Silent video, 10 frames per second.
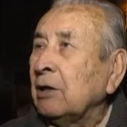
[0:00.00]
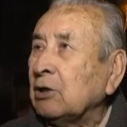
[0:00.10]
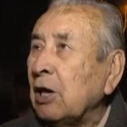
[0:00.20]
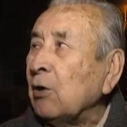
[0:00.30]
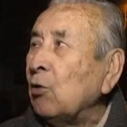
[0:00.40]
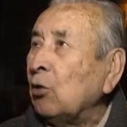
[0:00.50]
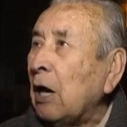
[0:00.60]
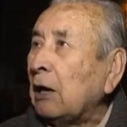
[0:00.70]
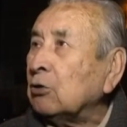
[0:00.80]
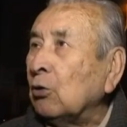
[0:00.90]
Tengo el
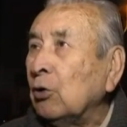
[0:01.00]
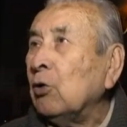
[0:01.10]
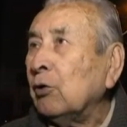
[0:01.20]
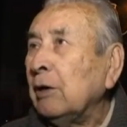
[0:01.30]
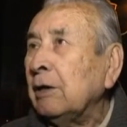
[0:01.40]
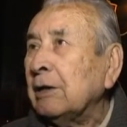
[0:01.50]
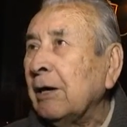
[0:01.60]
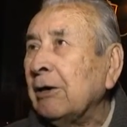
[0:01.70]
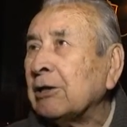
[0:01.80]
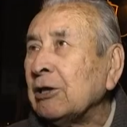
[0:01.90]
alto honor de
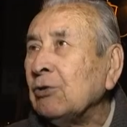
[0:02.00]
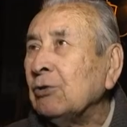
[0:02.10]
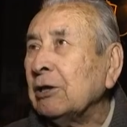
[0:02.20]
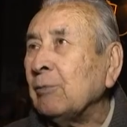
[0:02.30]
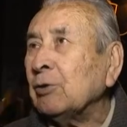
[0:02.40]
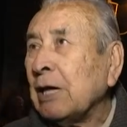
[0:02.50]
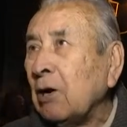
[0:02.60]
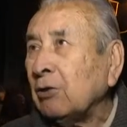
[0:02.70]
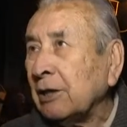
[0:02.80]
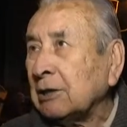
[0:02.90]
haber sido
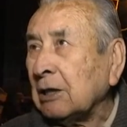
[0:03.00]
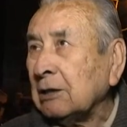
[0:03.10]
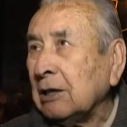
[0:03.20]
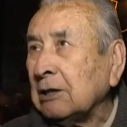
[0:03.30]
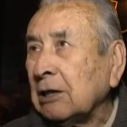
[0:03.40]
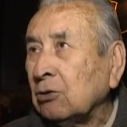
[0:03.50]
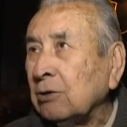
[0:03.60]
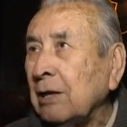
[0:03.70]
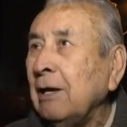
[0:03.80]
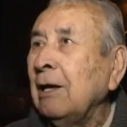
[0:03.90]
diputado de esta, de esta
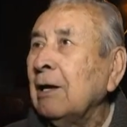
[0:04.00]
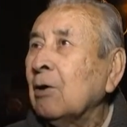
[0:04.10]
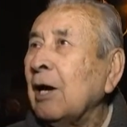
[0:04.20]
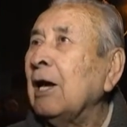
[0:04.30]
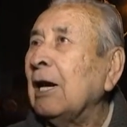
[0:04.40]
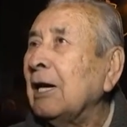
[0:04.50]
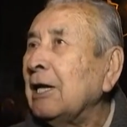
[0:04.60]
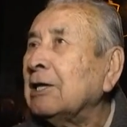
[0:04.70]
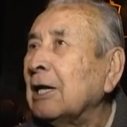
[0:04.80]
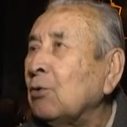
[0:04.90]
zona en la
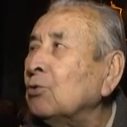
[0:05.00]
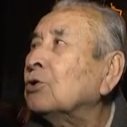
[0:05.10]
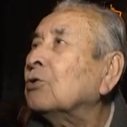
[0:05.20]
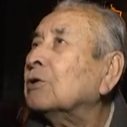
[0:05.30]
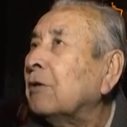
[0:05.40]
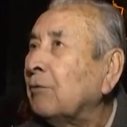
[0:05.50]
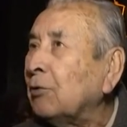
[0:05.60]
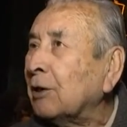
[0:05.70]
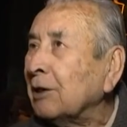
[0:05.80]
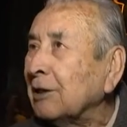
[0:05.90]
lista junto con
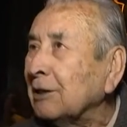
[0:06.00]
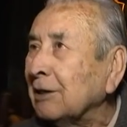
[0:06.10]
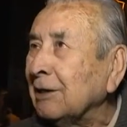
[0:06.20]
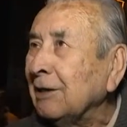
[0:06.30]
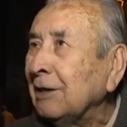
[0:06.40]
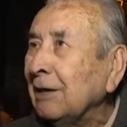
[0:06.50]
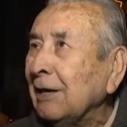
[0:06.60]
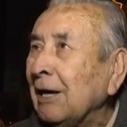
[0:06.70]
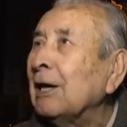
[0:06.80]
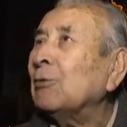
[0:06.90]
Salvador Allende.
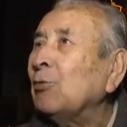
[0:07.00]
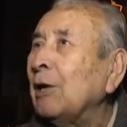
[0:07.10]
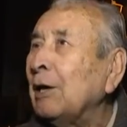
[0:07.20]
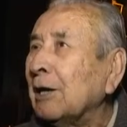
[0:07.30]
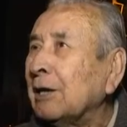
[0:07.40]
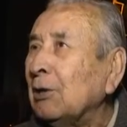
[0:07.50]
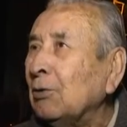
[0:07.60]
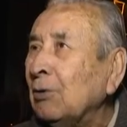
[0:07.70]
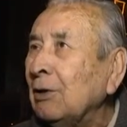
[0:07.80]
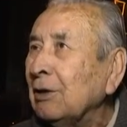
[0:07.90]
Él fue
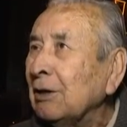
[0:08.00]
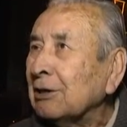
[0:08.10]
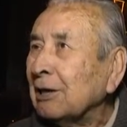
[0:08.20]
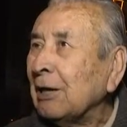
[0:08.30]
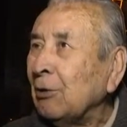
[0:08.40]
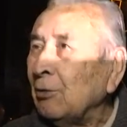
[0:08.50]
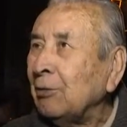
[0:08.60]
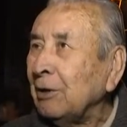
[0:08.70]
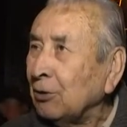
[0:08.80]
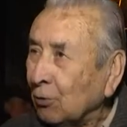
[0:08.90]
elegido
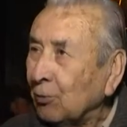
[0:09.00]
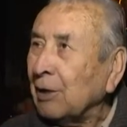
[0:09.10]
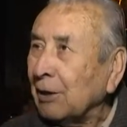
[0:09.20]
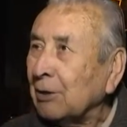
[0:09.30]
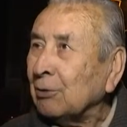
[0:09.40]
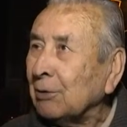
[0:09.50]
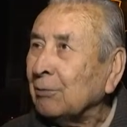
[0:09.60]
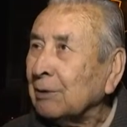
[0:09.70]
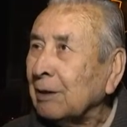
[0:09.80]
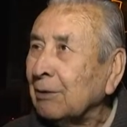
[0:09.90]
senador y yo fui elegido
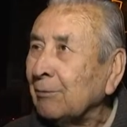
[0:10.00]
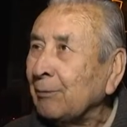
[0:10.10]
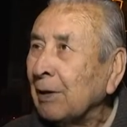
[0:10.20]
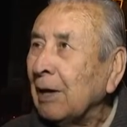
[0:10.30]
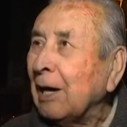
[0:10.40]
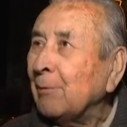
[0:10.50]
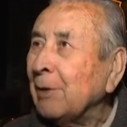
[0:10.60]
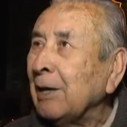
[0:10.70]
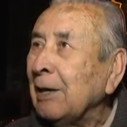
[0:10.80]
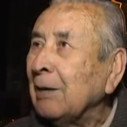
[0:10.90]
diputado. A
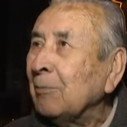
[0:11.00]
mí